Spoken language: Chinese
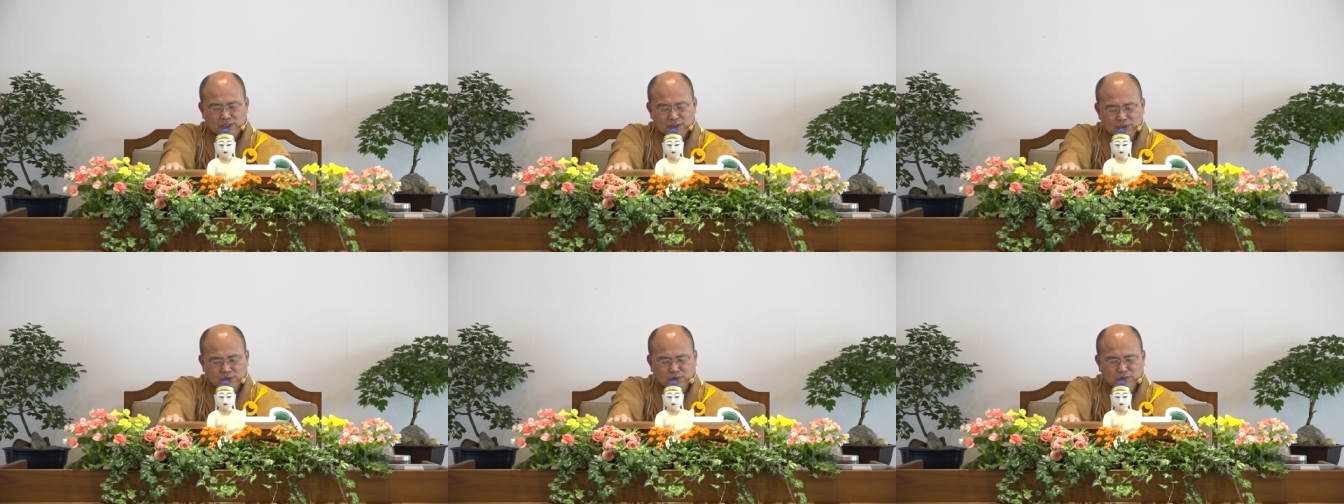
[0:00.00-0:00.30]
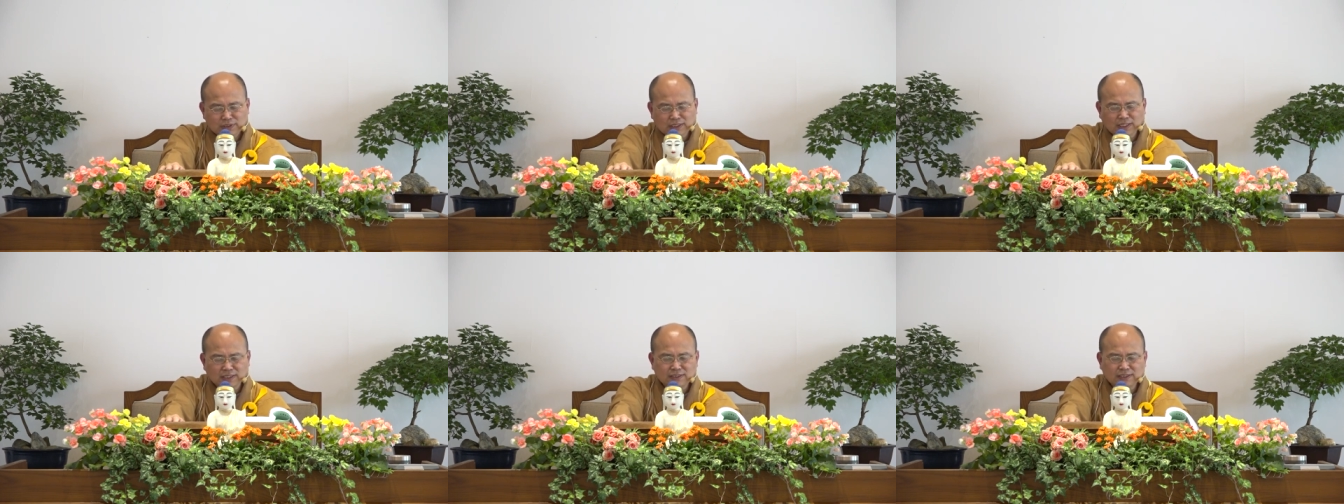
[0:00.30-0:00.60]

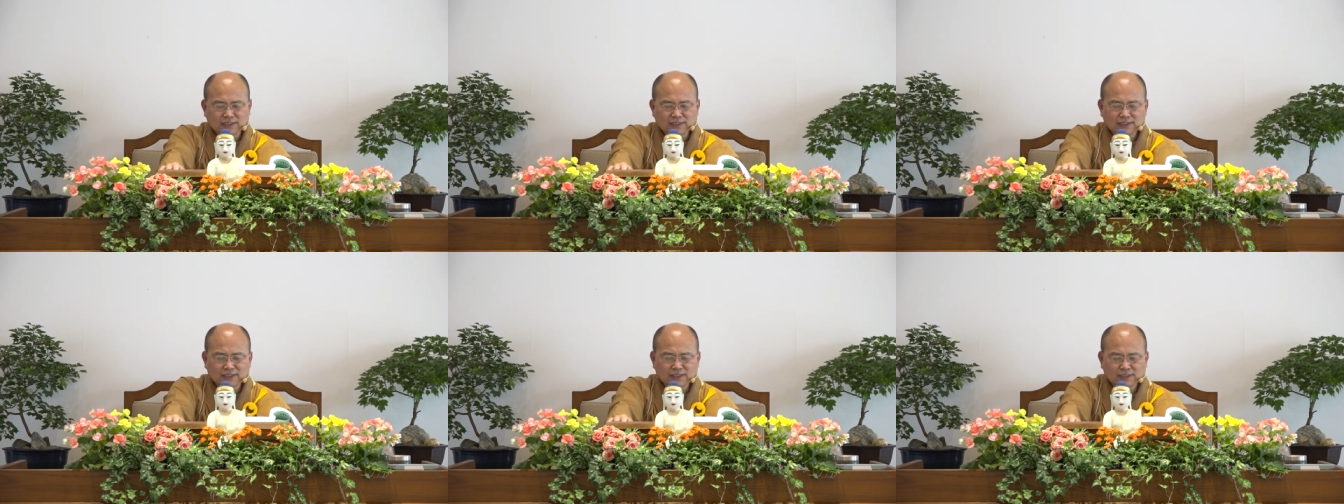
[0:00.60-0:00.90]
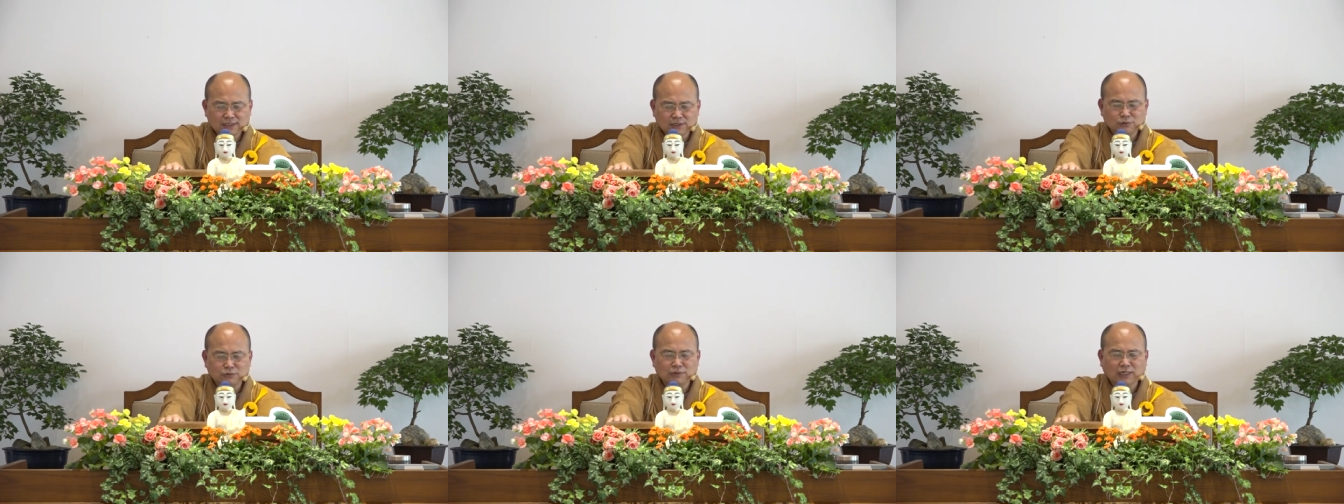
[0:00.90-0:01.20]
受想行识
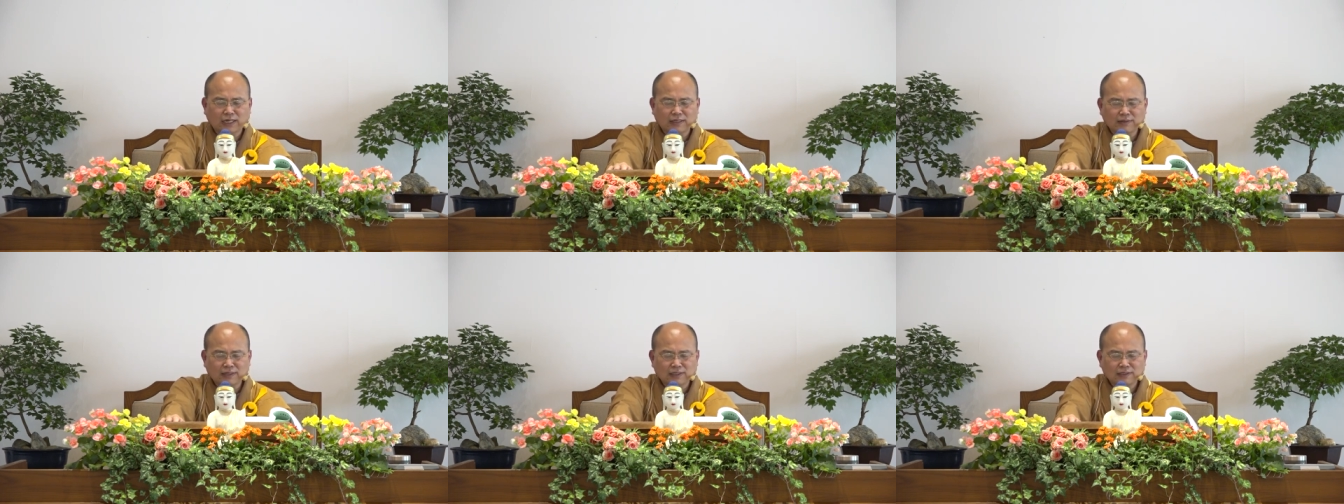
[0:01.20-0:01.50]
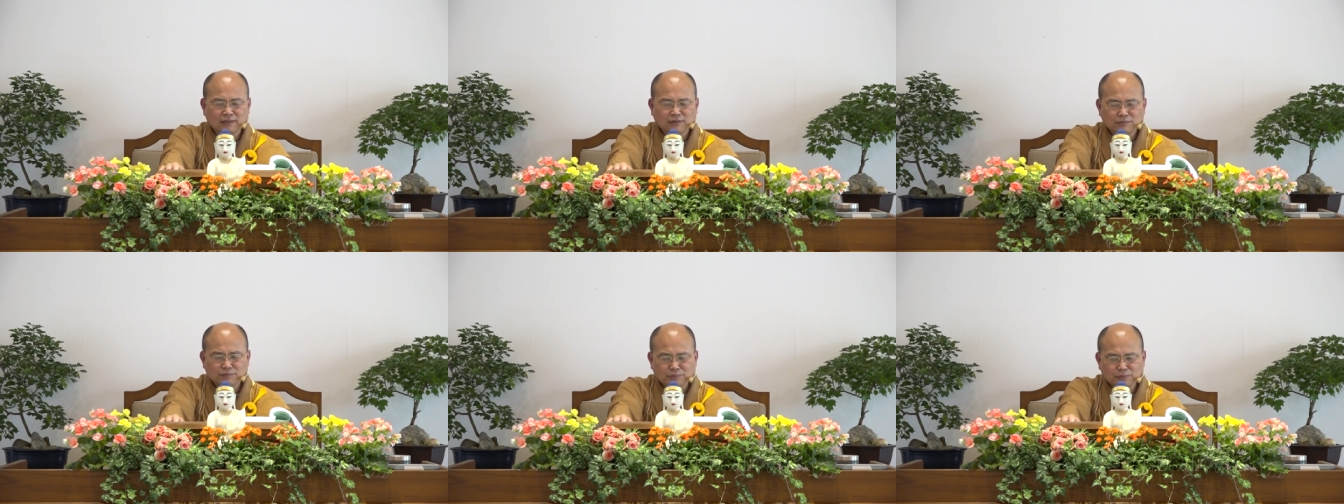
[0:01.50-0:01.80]
是如来
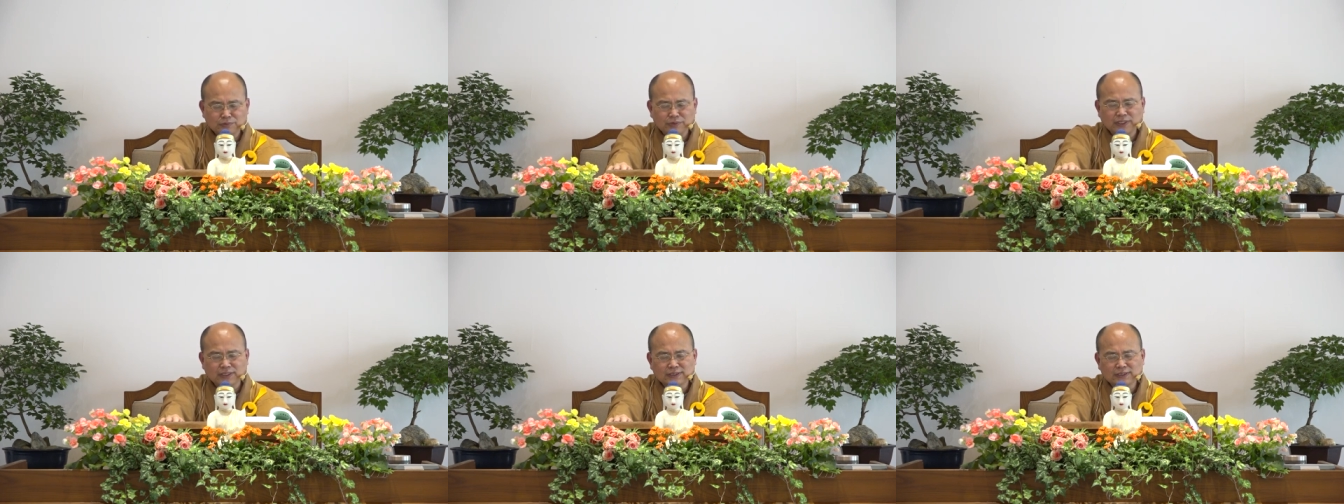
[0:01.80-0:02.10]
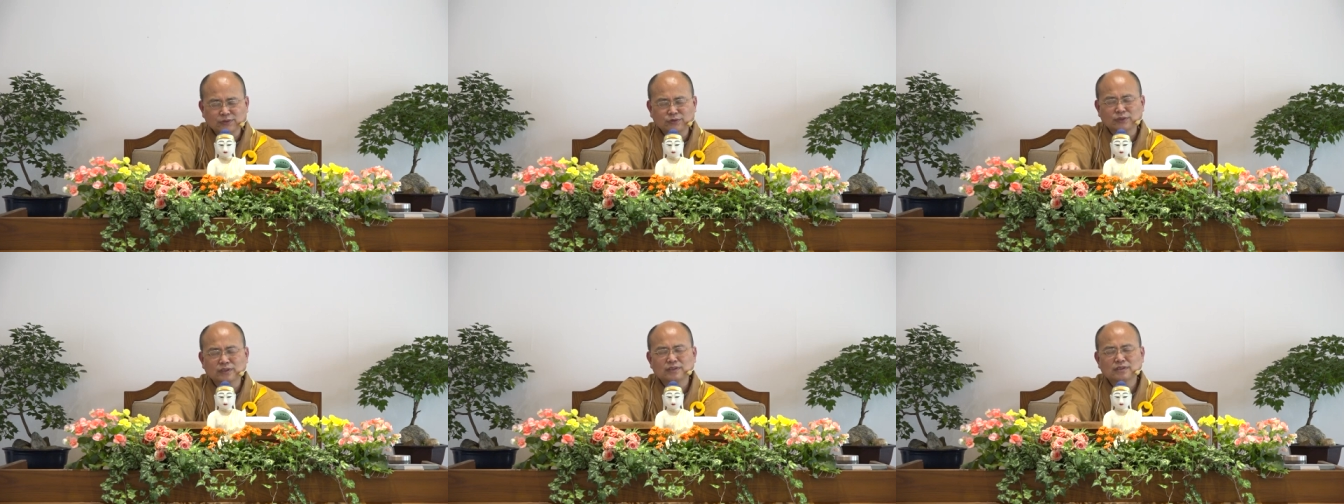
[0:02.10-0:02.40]
啊，不也，
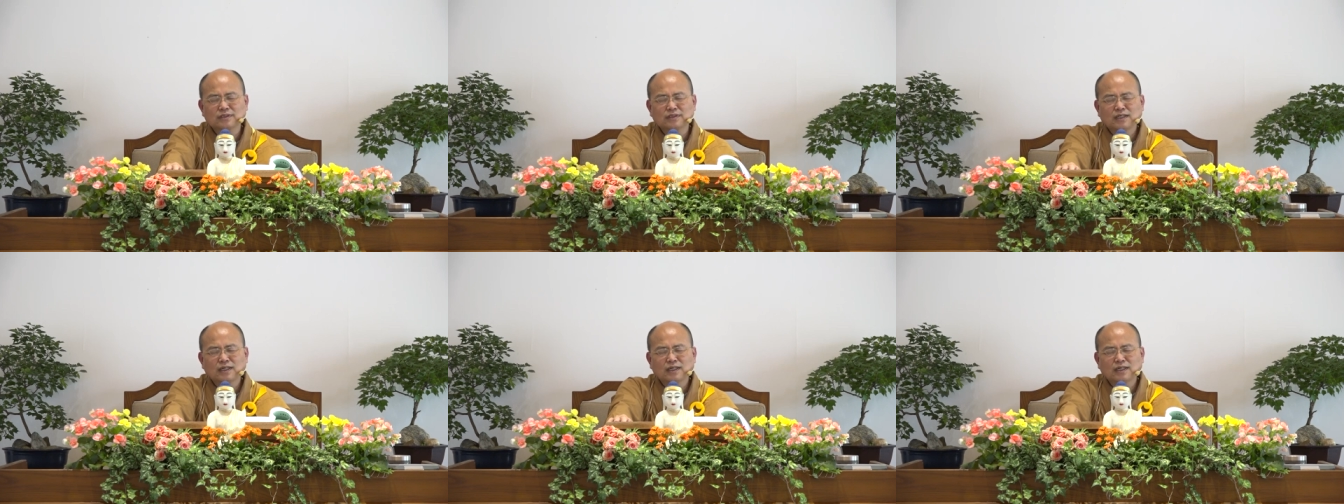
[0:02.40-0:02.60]
是尊。